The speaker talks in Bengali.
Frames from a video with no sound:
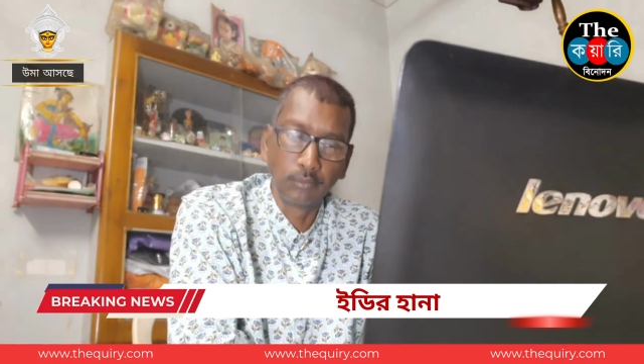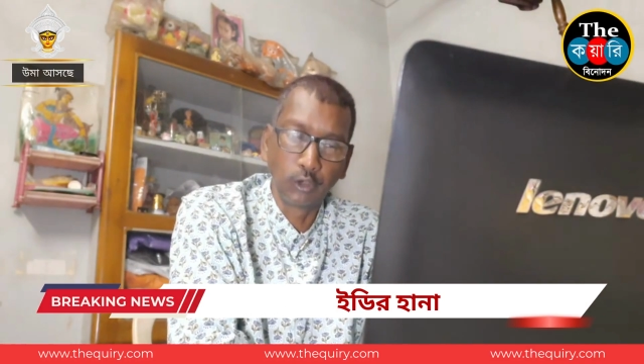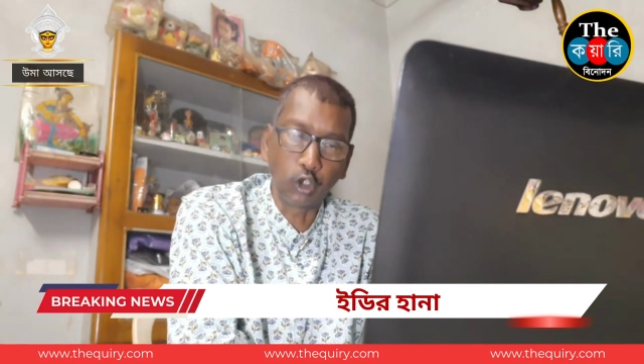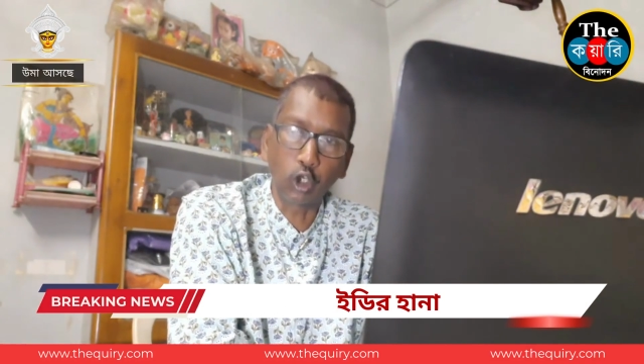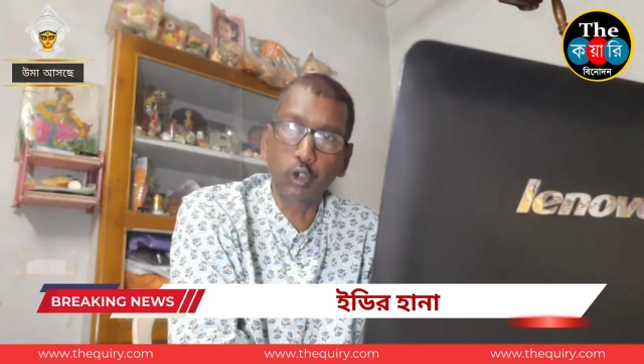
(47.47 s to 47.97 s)

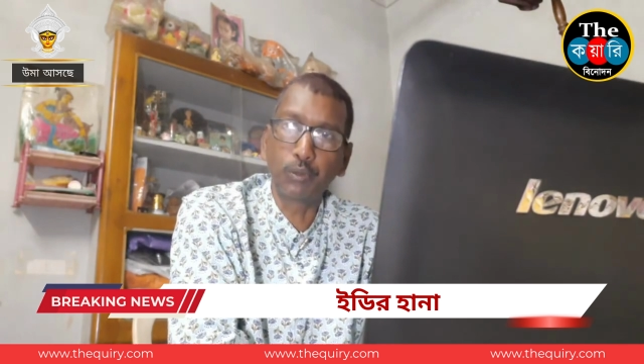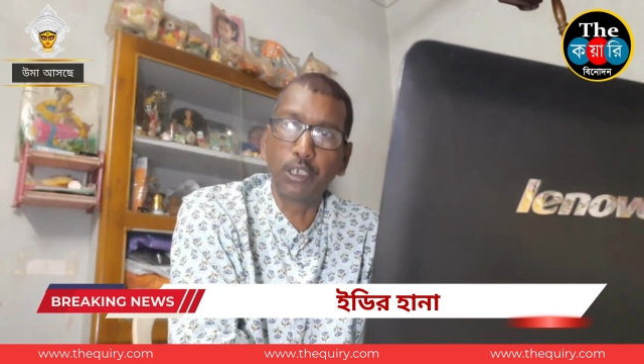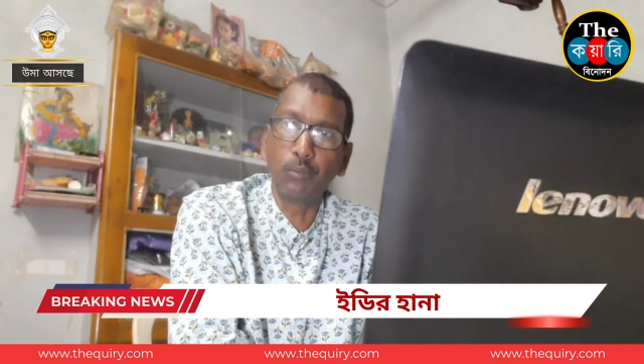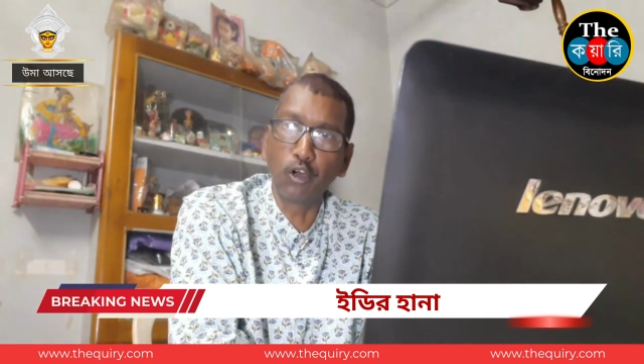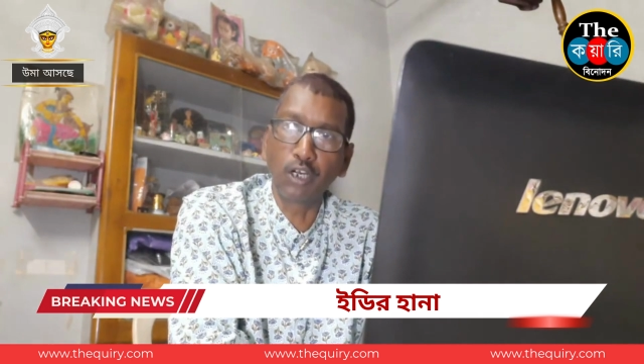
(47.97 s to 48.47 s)
জলস্ফীতি
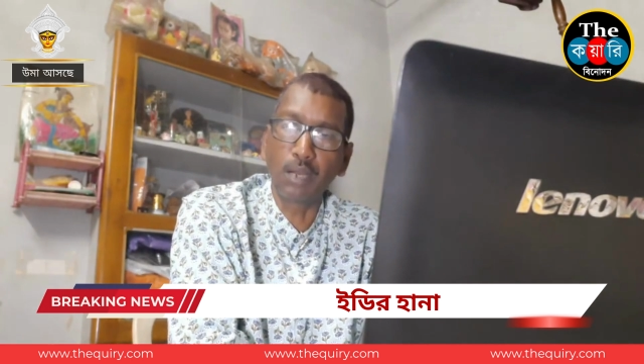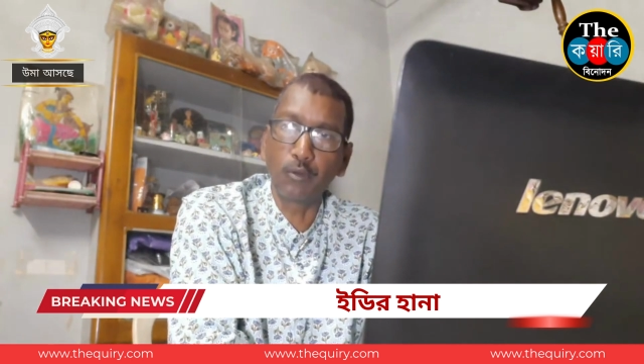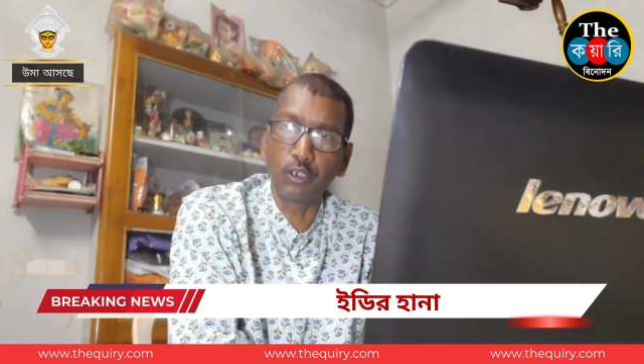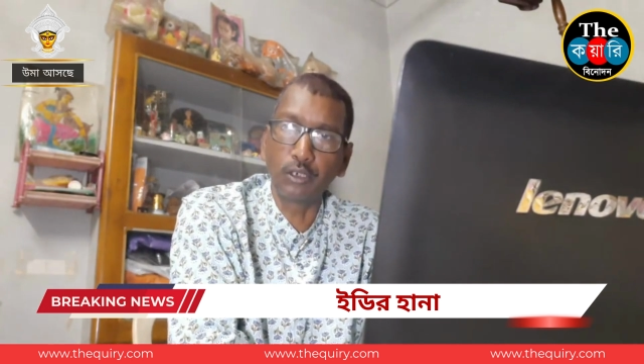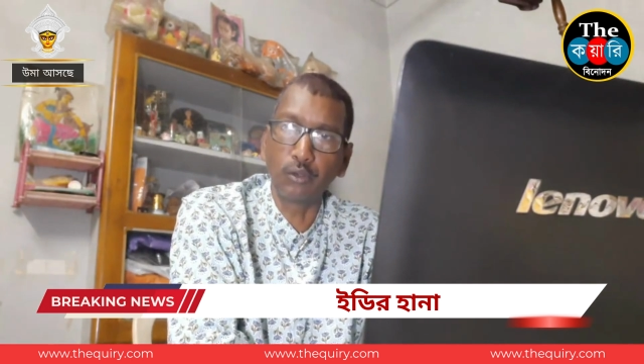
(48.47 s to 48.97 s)
বন্যা
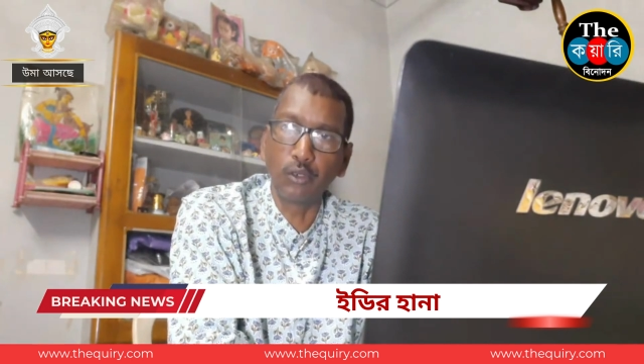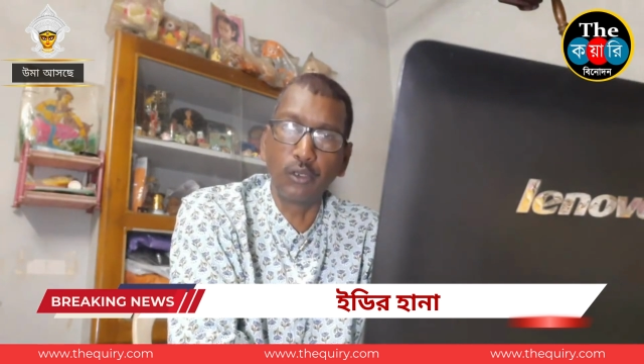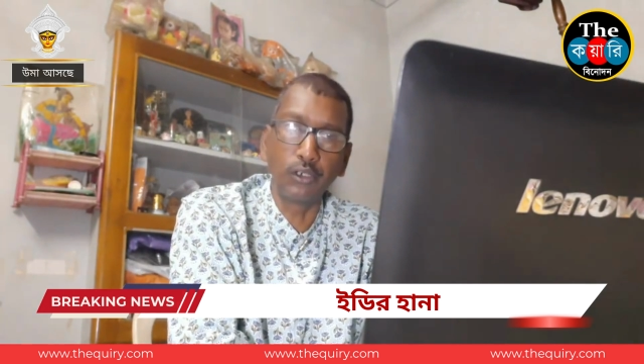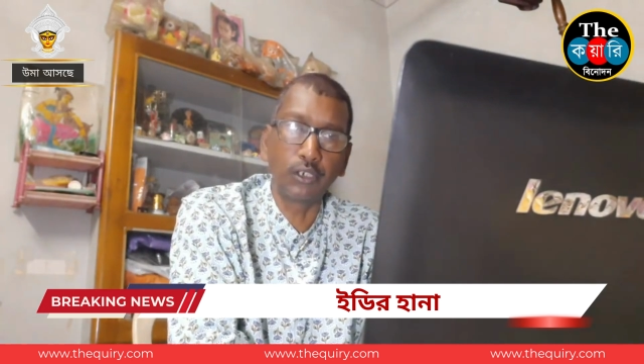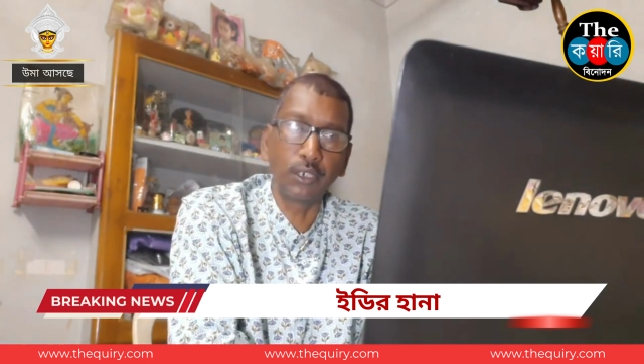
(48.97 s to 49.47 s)
পরিস্থিতি তৈরি
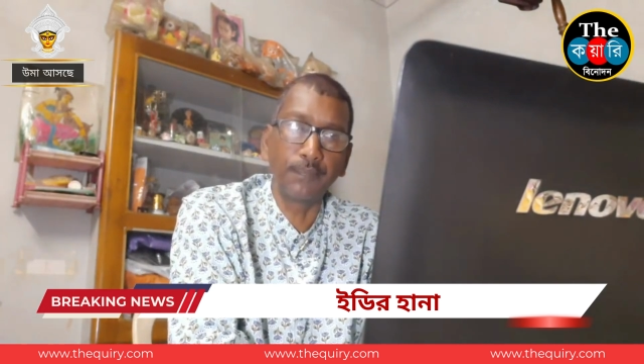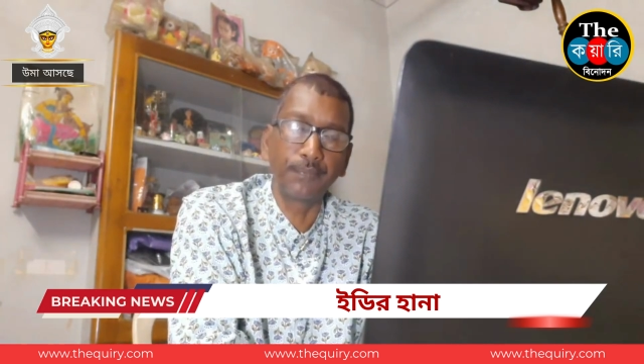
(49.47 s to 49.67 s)
হয়েছে